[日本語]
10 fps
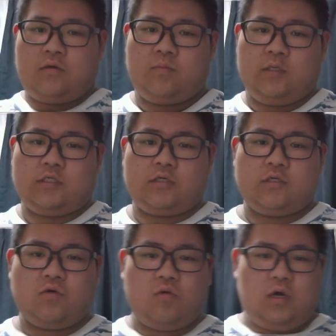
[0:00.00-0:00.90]
めちゃく
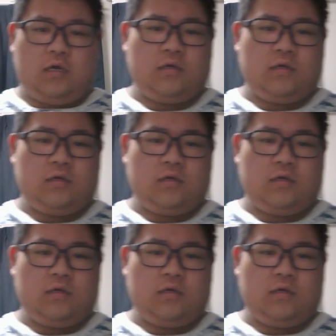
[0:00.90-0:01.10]
ちゃ怖い。